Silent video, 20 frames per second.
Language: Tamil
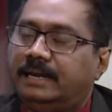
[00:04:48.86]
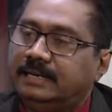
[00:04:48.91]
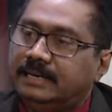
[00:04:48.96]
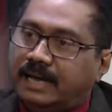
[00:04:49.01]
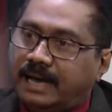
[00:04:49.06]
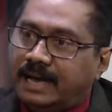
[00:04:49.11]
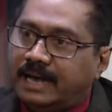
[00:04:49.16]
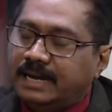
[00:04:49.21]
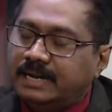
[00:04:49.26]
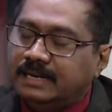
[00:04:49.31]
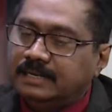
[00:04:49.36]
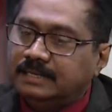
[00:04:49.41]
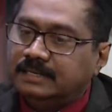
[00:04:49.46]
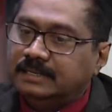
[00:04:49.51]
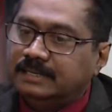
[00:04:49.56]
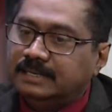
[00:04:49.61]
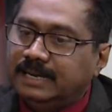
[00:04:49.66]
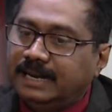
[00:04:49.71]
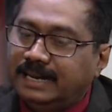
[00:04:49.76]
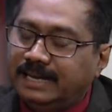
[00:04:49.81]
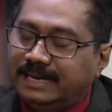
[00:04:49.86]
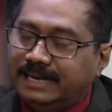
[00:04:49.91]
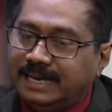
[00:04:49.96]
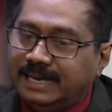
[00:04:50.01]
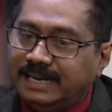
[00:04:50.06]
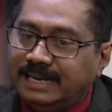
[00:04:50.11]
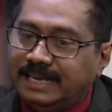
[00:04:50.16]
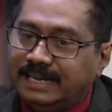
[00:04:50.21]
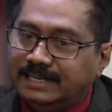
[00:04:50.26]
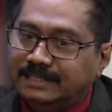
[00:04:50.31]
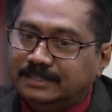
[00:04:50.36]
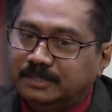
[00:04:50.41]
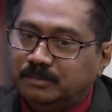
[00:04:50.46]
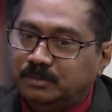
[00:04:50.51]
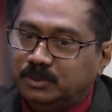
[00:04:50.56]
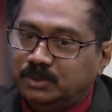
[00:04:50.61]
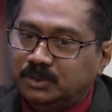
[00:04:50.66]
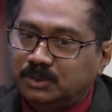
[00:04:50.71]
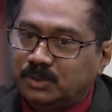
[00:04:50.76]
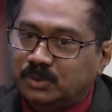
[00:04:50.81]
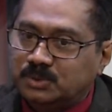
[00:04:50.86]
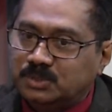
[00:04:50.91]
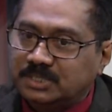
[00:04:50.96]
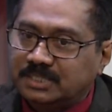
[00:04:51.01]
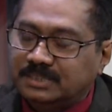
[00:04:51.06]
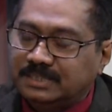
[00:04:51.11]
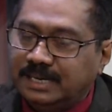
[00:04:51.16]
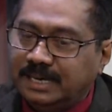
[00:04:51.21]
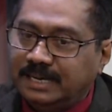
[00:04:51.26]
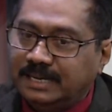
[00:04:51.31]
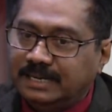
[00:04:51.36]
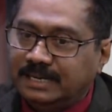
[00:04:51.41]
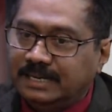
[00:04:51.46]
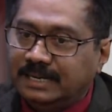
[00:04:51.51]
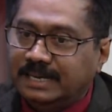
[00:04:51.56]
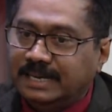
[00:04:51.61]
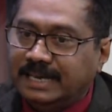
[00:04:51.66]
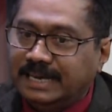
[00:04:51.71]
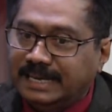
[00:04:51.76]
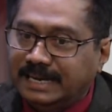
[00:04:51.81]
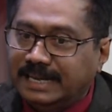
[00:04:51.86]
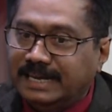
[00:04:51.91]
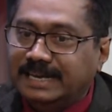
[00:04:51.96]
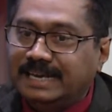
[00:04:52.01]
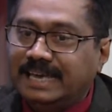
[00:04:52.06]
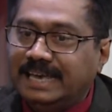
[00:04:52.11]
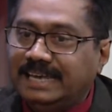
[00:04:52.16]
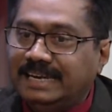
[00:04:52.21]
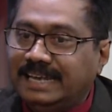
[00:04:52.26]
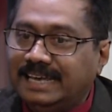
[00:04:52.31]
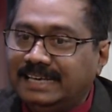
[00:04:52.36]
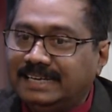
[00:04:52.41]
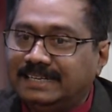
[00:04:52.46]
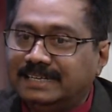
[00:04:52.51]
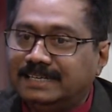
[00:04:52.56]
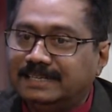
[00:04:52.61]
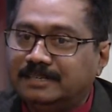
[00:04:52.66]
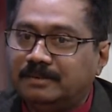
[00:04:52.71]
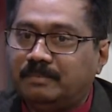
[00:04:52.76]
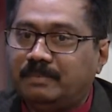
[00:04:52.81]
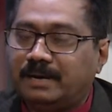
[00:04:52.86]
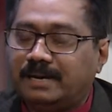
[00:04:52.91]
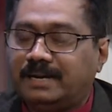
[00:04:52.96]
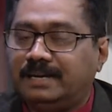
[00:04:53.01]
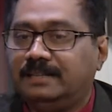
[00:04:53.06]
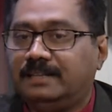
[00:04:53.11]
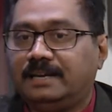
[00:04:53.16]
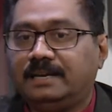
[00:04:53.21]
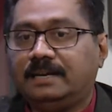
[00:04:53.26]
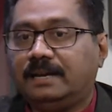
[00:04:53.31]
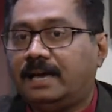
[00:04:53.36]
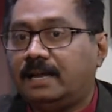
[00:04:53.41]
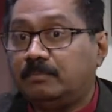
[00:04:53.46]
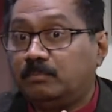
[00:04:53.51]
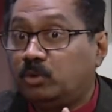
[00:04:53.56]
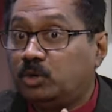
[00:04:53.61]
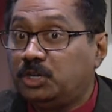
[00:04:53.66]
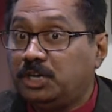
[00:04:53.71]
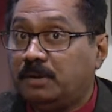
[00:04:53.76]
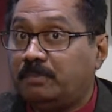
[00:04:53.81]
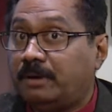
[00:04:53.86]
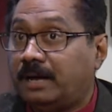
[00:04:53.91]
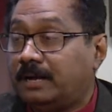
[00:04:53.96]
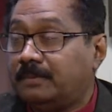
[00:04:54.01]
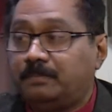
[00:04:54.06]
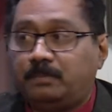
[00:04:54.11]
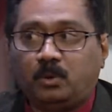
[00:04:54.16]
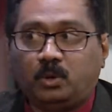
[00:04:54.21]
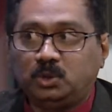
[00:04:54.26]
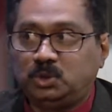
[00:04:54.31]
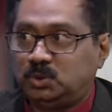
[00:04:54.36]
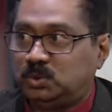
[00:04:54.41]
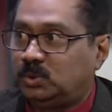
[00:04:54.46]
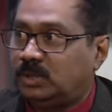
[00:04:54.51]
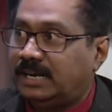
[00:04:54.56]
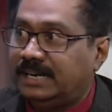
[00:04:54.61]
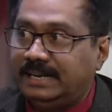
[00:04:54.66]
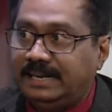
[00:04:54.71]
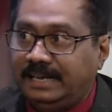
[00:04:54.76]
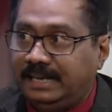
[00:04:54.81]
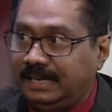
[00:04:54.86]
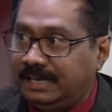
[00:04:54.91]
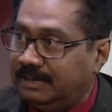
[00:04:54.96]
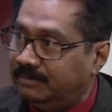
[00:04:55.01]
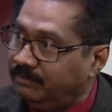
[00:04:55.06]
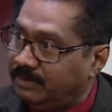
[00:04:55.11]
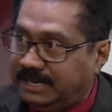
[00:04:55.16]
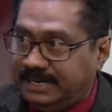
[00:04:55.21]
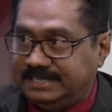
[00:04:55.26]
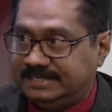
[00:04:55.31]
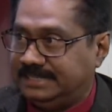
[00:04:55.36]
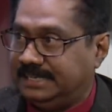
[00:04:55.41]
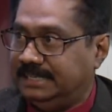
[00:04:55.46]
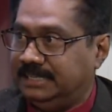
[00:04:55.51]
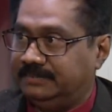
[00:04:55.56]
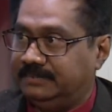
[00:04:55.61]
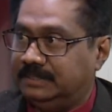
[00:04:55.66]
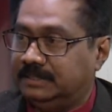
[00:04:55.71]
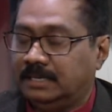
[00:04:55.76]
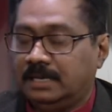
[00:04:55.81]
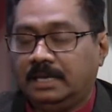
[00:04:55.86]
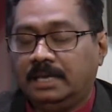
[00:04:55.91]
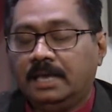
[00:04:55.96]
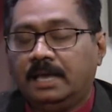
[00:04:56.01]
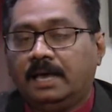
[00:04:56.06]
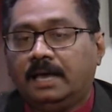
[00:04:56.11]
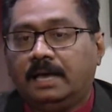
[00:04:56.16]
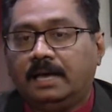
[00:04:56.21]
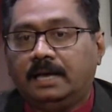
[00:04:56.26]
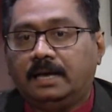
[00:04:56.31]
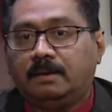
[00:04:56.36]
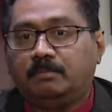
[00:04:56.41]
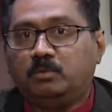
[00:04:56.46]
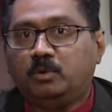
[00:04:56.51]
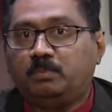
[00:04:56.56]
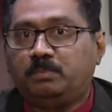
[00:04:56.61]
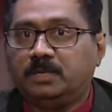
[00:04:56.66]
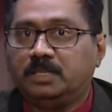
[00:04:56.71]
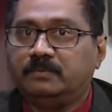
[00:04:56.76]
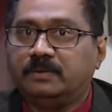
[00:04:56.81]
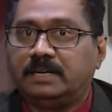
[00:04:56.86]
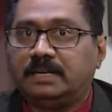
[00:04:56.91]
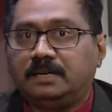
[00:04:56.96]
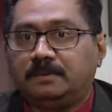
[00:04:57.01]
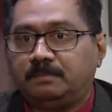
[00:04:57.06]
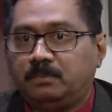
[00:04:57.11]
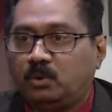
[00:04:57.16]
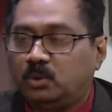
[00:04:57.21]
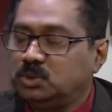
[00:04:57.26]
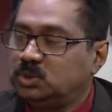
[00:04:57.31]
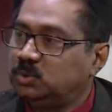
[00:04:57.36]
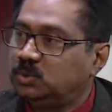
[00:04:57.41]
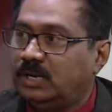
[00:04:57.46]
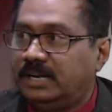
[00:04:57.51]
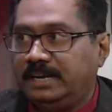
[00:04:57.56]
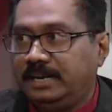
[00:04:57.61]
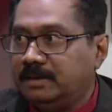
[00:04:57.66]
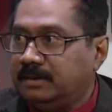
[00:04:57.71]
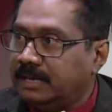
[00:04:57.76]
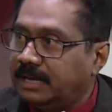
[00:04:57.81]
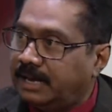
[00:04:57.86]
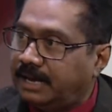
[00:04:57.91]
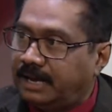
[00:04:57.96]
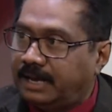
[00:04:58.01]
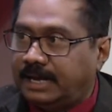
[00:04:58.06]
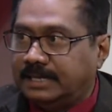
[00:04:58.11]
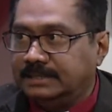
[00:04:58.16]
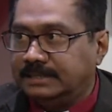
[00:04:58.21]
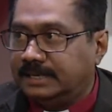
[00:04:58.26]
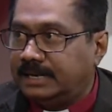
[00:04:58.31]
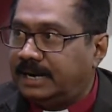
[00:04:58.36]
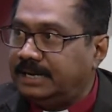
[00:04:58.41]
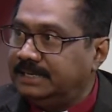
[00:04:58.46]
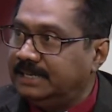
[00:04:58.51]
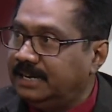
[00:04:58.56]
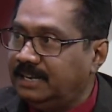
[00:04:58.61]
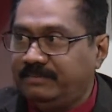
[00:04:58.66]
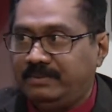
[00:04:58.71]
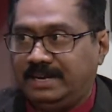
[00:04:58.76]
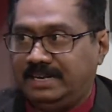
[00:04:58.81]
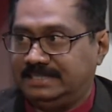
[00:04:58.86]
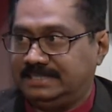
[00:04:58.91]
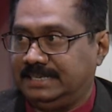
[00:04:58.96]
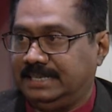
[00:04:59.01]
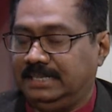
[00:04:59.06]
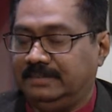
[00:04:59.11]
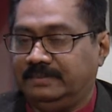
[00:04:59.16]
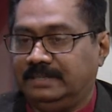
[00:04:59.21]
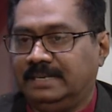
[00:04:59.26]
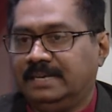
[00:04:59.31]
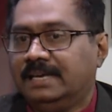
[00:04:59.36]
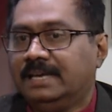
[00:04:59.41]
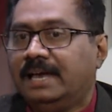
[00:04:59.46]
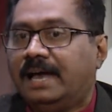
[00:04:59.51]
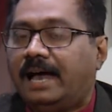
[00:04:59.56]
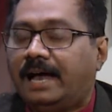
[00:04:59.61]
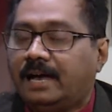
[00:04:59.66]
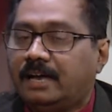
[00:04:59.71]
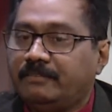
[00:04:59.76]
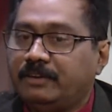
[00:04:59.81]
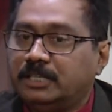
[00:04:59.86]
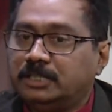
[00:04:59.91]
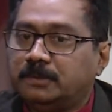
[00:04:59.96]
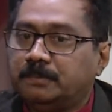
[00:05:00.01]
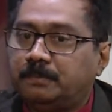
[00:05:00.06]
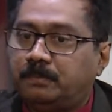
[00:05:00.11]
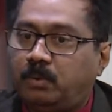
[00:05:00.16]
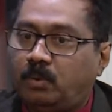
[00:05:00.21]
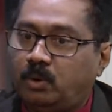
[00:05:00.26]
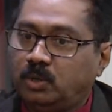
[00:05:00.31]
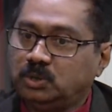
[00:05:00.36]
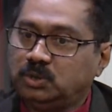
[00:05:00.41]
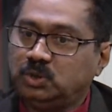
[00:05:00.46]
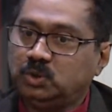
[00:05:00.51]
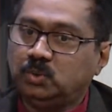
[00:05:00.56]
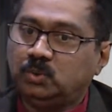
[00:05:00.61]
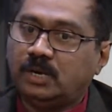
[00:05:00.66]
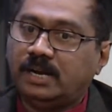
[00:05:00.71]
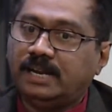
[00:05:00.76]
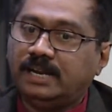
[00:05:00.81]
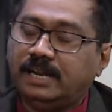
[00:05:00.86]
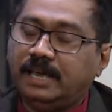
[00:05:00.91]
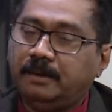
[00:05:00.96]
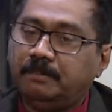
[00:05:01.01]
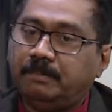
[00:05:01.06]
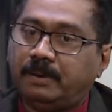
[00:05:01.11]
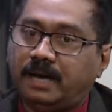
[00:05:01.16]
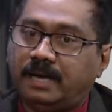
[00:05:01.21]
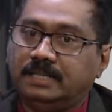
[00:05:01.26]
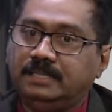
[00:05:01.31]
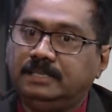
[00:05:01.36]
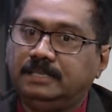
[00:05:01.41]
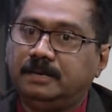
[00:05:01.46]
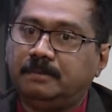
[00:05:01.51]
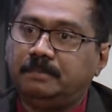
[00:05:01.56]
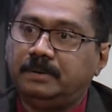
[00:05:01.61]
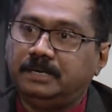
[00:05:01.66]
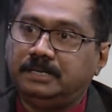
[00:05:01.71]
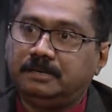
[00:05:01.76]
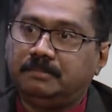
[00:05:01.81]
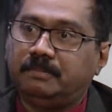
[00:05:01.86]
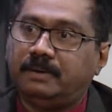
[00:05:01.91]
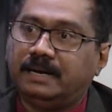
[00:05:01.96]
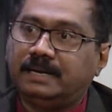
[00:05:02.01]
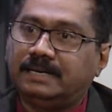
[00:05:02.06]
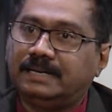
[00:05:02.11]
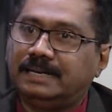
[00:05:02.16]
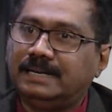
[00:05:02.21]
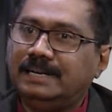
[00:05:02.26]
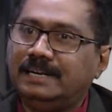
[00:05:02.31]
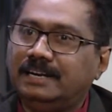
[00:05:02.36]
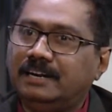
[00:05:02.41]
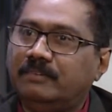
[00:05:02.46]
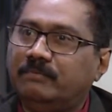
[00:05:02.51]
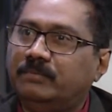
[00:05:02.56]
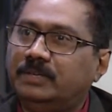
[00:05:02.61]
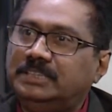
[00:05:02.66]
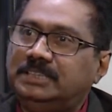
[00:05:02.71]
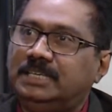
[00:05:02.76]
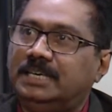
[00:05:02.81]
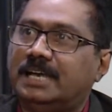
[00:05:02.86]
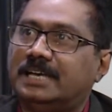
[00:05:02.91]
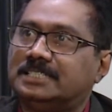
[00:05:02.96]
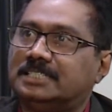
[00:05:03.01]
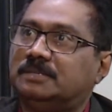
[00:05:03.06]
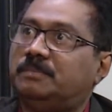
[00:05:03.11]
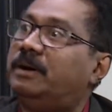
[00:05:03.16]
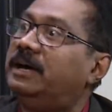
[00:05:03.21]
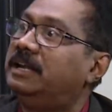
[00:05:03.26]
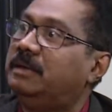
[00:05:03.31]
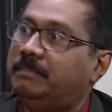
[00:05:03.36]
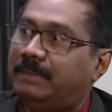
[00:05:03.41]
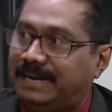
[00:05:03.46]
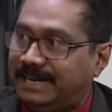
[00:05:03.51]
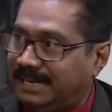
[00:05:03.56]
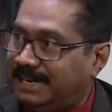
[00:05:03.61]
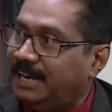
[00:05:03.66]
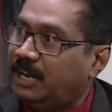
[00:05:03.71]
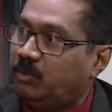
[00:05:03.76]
நான் இலங்கையில் இருந்தபோது யோசித்தேன் இலங்கையிலே இருக்கின்ற மக்கள் தான் நான் முக்கியமாக போர் சூழலிலே வேலை செய்தவன் முப்பது வருட போர் சூழலிலே அந்த நாட்டிலே வேலை செய்தவன் ஆகவே அந்த போர் சூழலிலே பாதிக்கப்பட்ட மக்கள் வித்தியாசமான மனநிலை